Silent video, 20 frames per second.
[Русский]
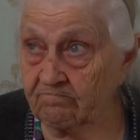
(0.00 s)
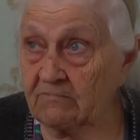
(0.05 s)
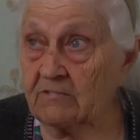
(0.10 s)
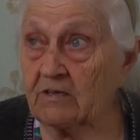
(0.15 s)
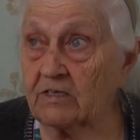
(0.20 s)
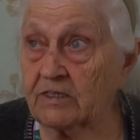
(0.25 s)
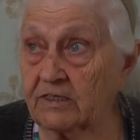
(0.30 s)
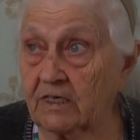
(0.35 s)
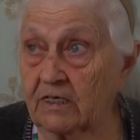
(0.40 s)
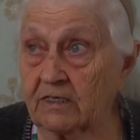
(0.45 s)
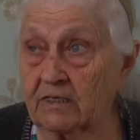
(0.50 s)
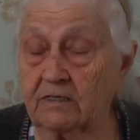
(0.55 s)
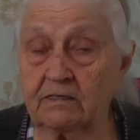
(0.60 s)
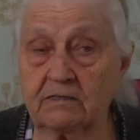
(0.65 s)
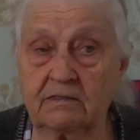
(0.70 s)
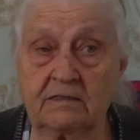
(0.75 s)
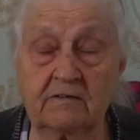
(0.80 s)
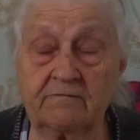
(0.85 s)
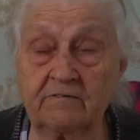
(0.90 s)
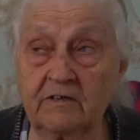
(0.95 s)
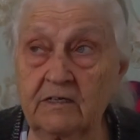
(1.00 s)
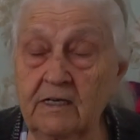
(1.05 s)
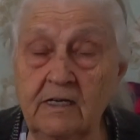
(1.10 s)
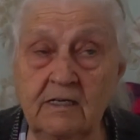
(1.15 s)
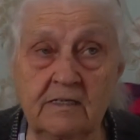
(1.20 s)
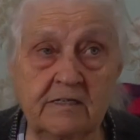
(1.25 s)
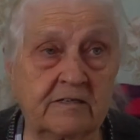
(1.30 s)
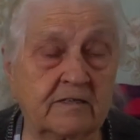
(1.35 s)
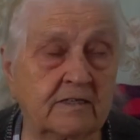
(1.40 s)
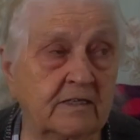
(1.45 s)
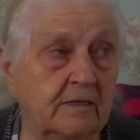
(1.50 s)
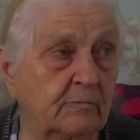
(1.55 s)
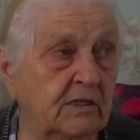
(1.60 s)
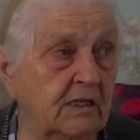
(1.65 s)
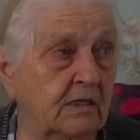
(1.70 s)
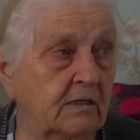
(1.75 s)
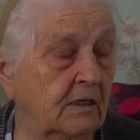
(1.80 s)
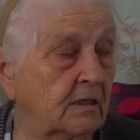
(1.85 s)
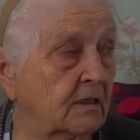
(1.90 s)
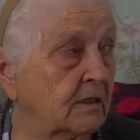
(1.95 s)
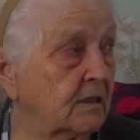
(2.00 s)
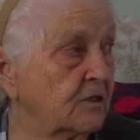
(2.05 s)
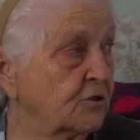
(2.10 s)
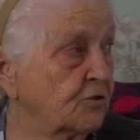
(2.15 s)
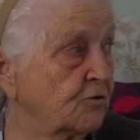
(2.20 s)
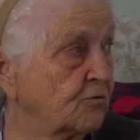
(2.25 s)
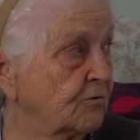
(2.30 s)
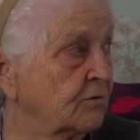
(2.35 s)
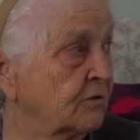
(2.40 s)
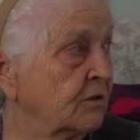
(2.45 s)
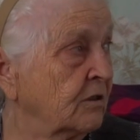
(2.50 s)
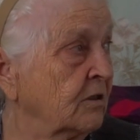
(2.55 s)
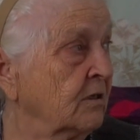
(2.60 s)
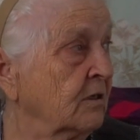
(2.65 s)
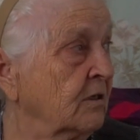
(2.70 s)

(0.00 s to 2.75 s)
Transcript: Вот так. Наварились на мне, и хорошо.